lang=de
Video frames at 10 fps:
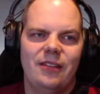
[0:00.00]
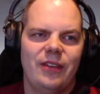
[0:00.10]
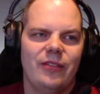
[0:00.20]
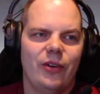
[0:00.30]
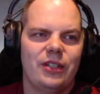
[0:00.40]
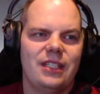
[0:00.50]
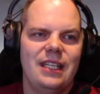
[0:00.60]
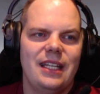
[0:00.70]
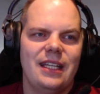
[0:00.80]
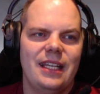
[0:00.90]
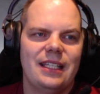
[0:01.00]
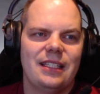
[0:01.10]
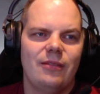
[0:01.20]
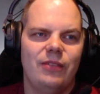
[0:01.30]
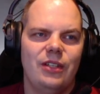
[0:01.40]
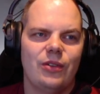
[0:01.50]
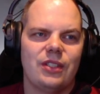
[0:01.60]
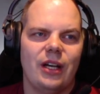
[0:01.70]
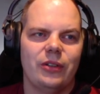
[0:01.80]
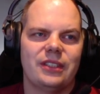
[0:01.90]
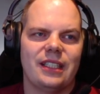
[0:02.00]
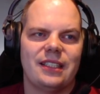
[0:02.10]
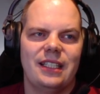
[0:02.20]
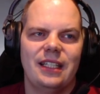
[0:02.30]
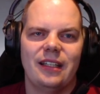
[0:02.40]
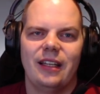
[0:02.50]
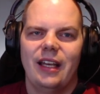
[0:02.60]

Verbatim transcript: wenn wir euch die nächsten Videos aus der Szene